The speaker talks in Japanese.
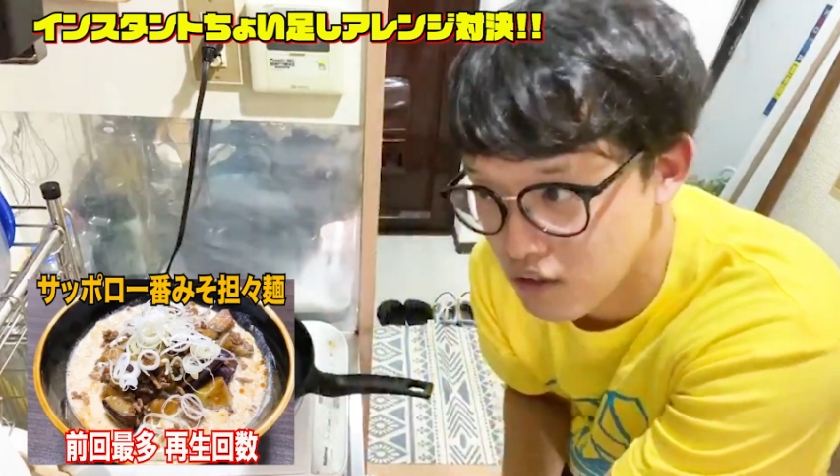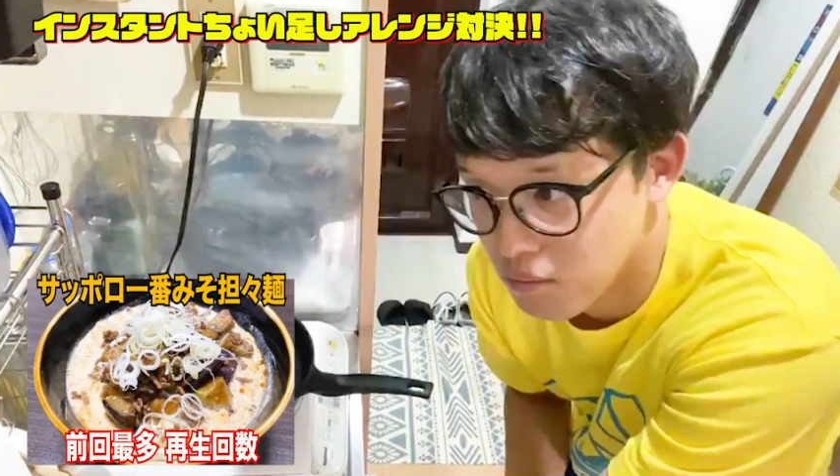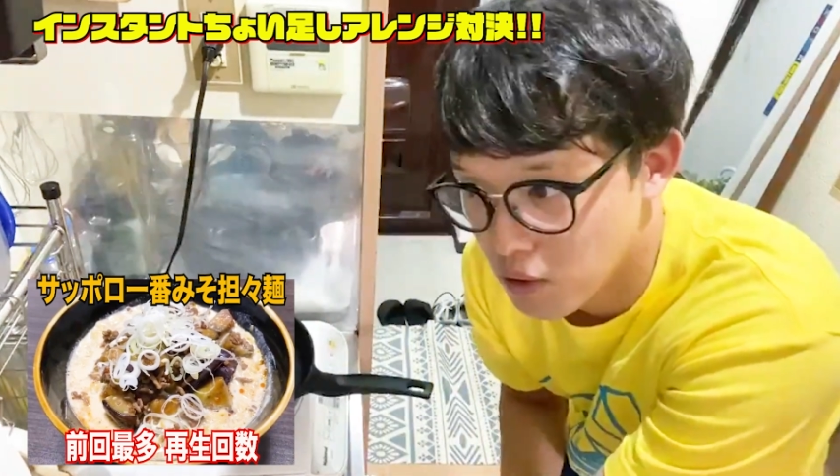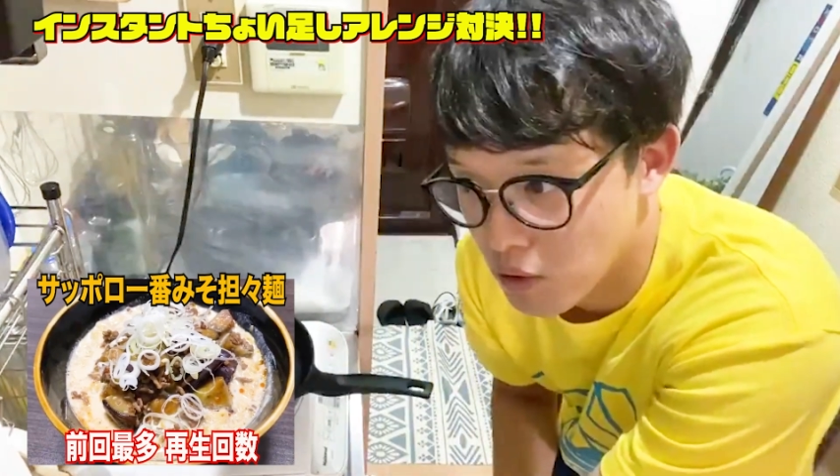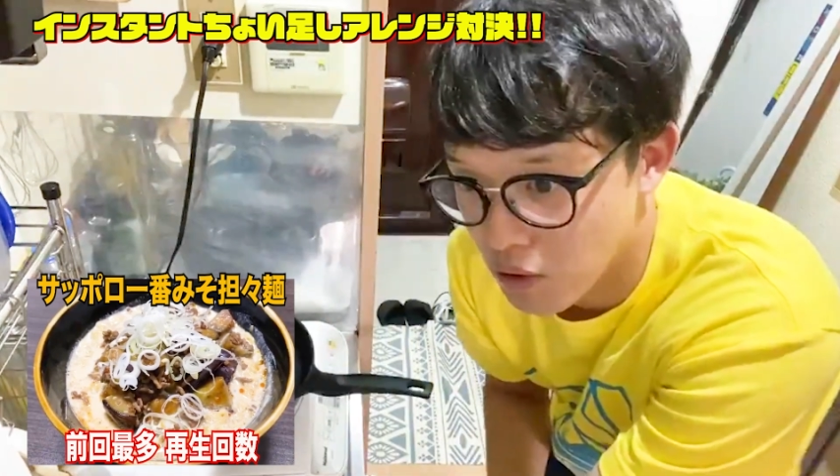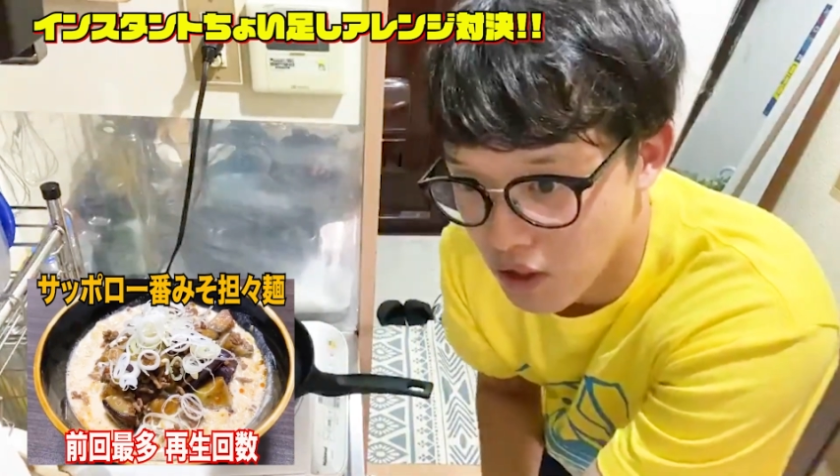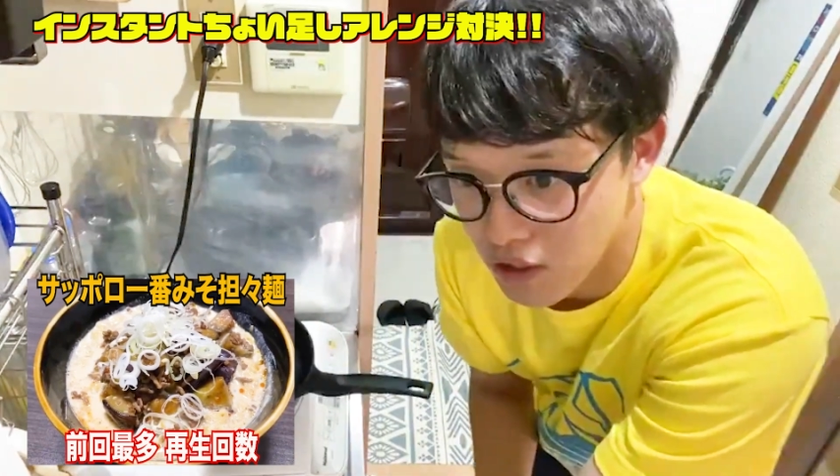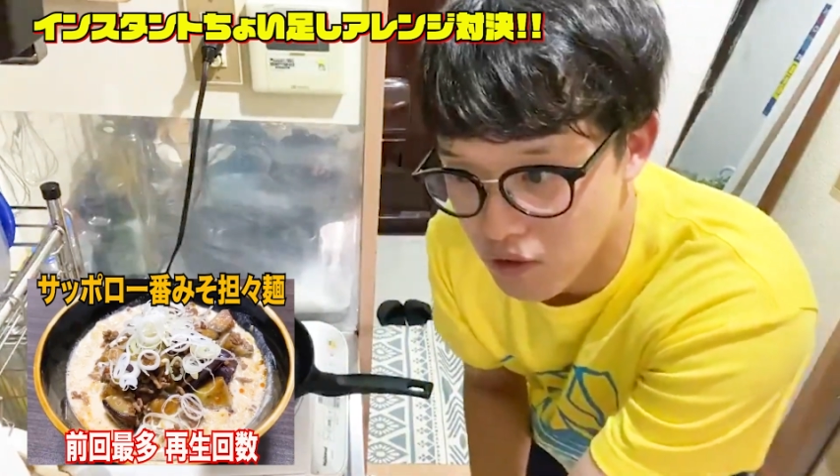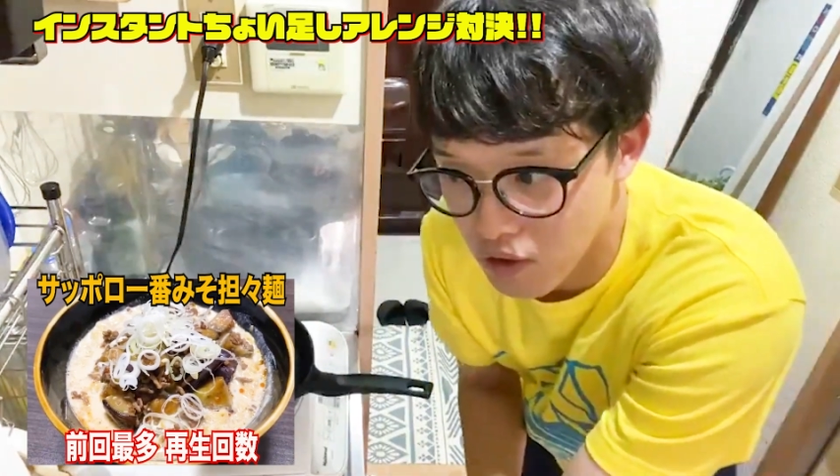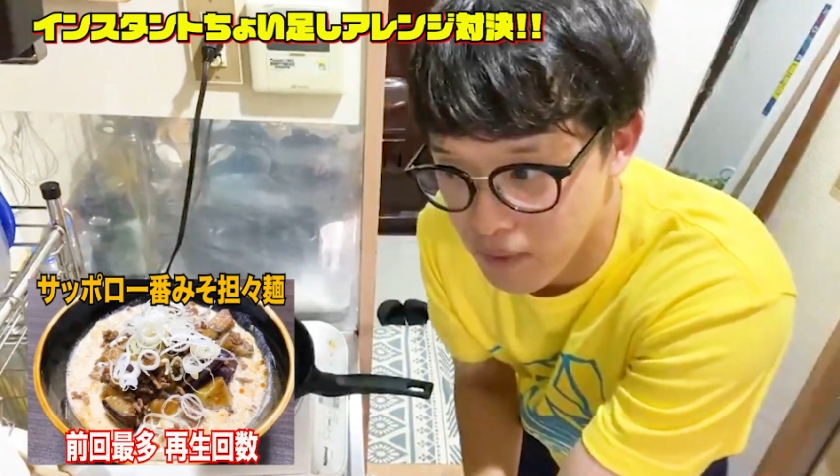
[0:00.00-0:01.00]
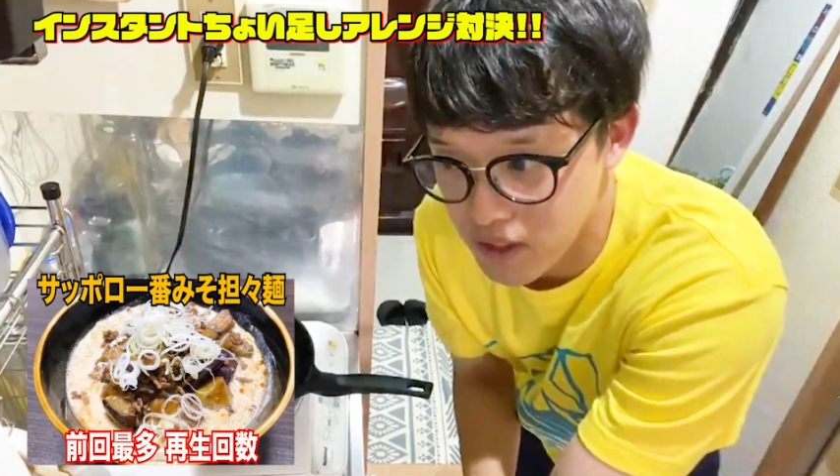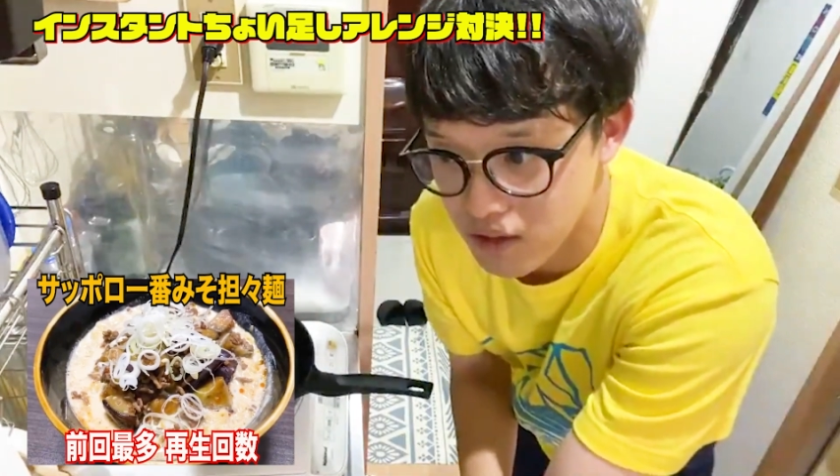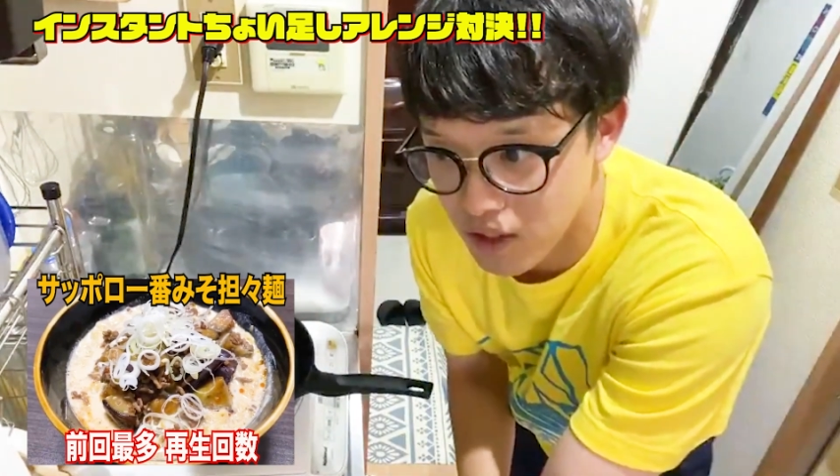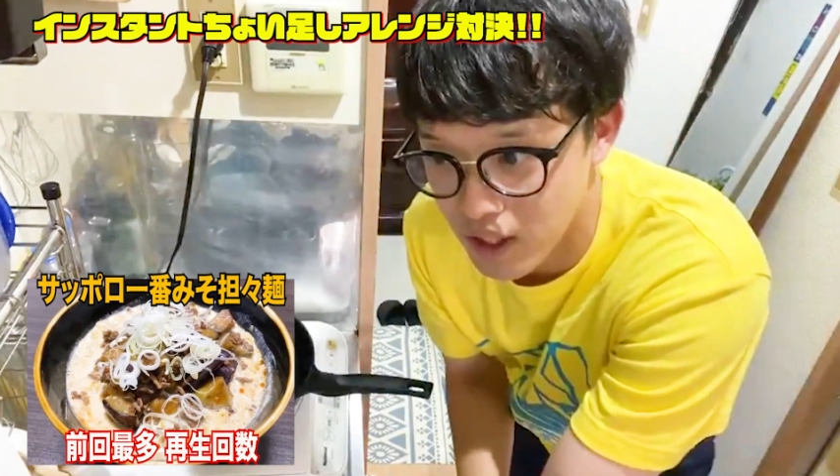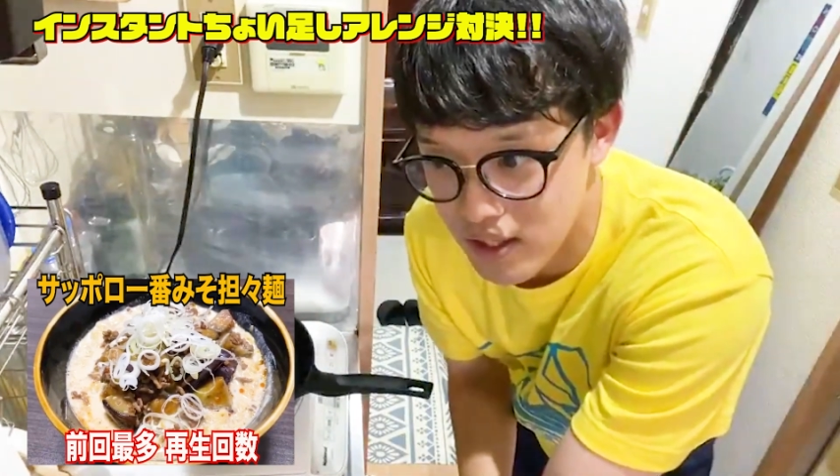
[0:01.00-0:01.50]
もう他の小畑
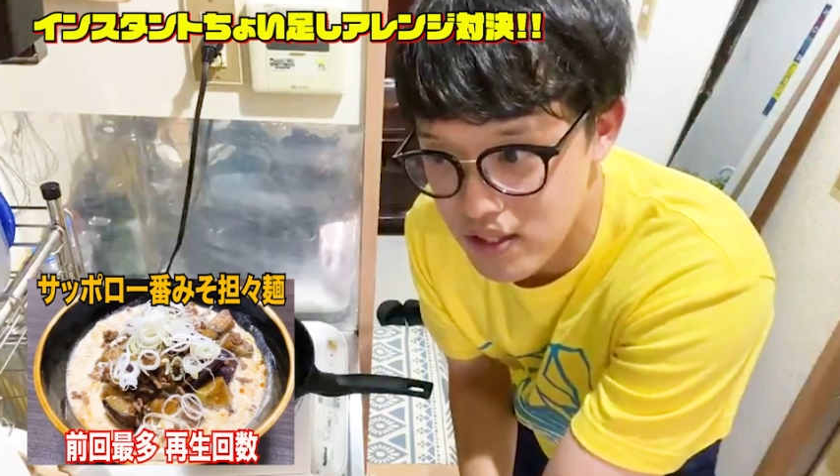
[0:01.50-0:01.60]
とか八木